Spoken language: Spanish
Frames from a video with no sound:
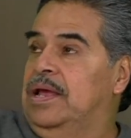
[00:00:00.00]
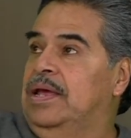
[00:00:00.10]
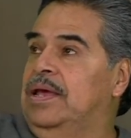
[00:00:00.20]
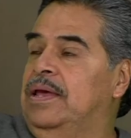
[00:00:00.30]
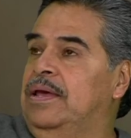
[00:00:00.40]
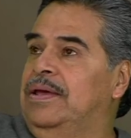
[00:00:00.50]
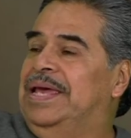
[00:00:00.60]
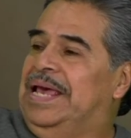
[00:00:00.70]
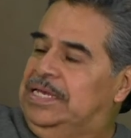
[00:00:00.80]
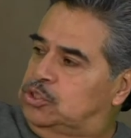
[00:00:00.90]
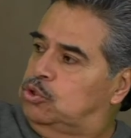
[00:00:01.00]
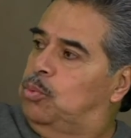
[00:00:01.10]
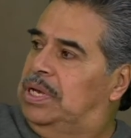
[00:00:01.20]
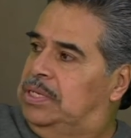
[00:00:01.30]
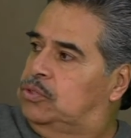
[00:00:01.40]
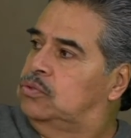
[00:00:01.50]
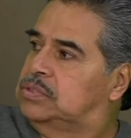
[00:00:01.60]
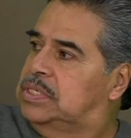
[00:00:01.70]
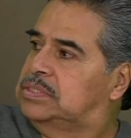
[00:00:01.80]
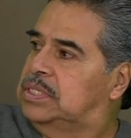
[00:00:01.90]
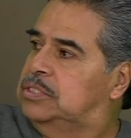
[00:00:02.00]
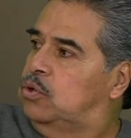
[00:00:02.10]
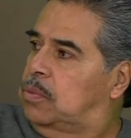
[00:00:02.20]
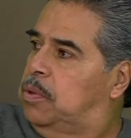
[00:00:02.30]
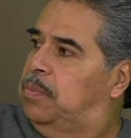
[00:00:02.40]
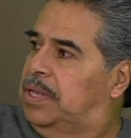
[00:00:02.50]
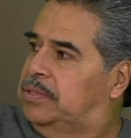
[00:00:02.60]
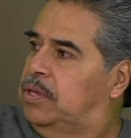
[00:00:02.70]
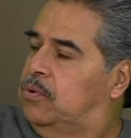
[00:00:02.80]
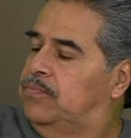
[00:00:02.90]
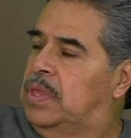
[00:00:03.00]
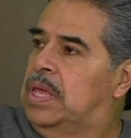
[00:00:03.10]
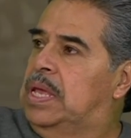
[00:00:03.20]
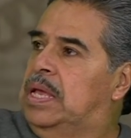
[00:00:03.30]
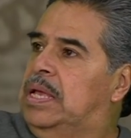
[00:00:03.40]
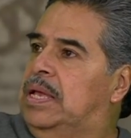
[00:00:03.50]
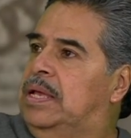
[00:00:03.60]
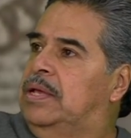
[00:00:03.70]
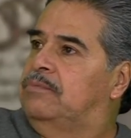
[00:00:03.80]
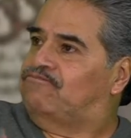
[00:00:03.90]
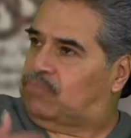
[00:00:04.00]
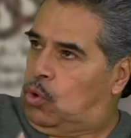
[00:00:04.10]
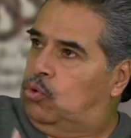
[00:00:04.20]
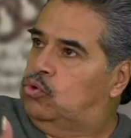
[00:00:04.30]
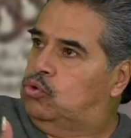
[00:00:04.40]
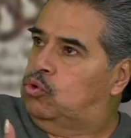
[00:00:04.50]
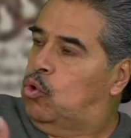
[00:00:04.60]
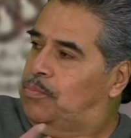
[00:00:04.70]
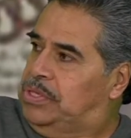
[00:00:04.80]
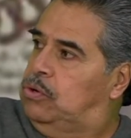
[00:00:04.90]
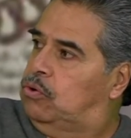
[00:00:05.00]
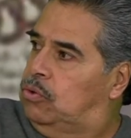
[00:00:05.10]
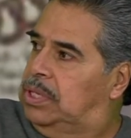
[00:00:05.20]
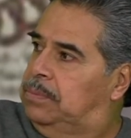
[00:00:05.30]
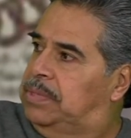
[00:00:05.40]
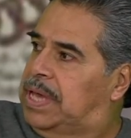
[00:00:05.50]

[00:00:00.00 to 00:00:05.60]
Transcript: Eh, esto, entonces, es lo que me planteo eh, con lo mío, en mi